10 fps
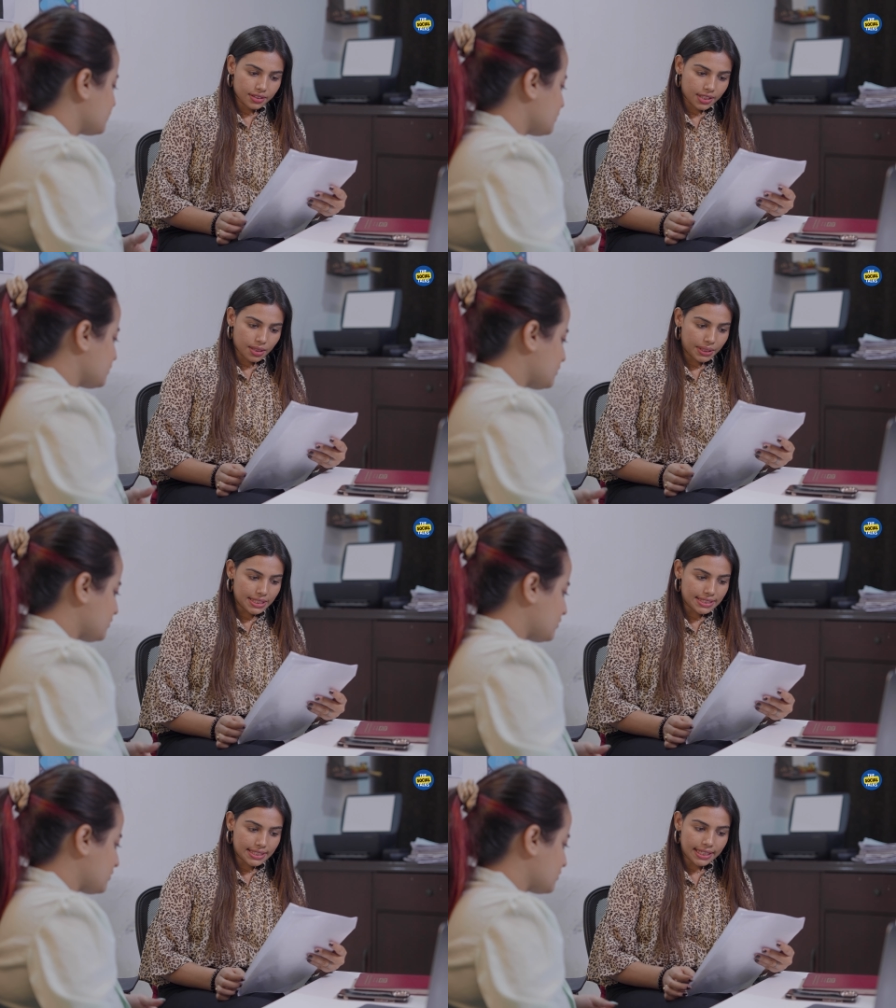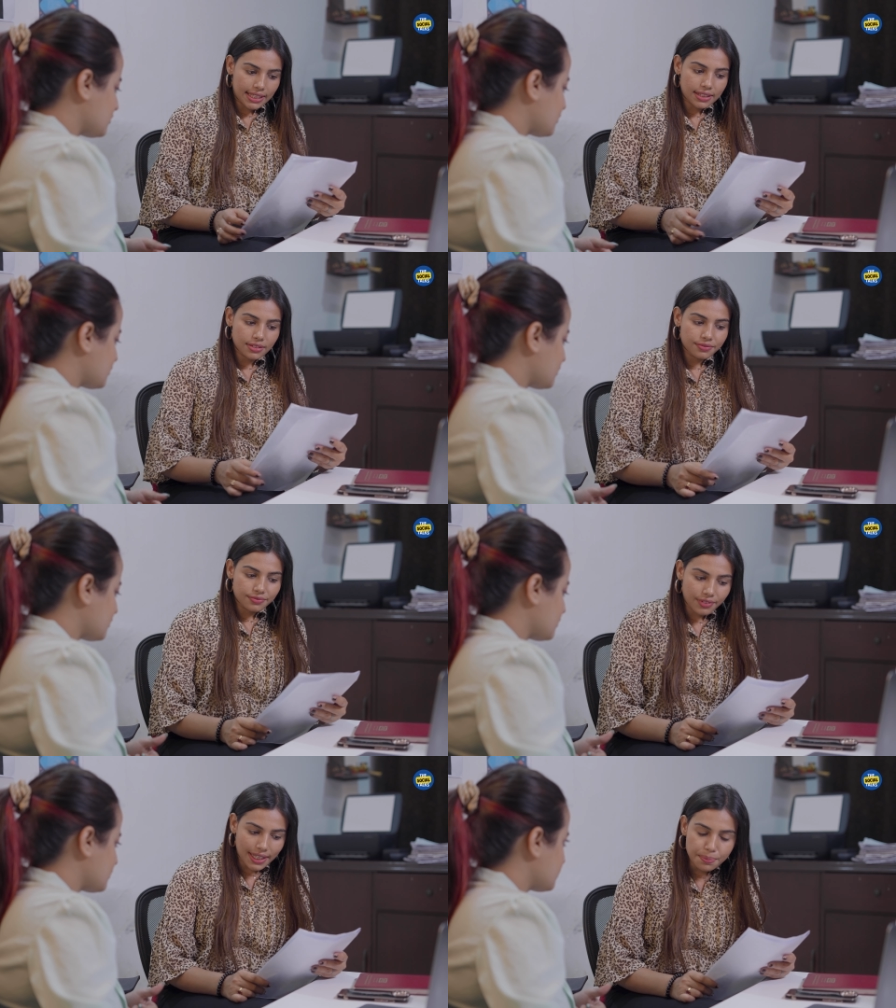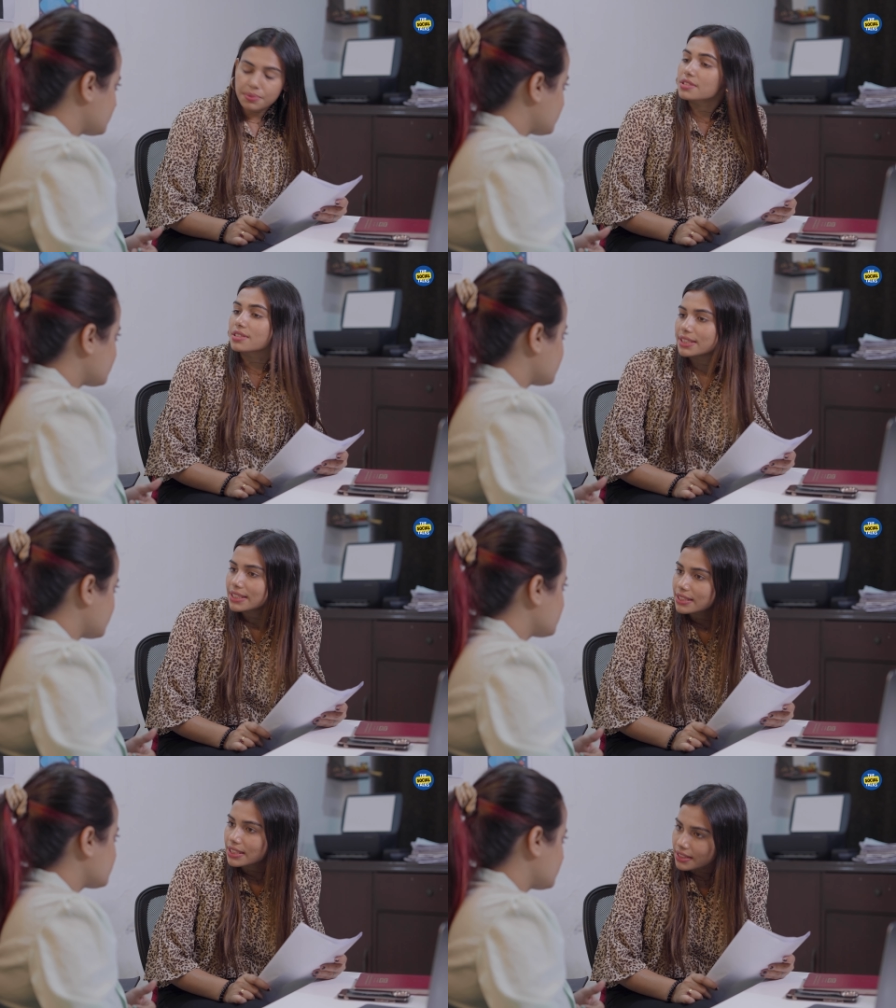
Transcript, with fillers: कि हमारी सेल 5 परसेंट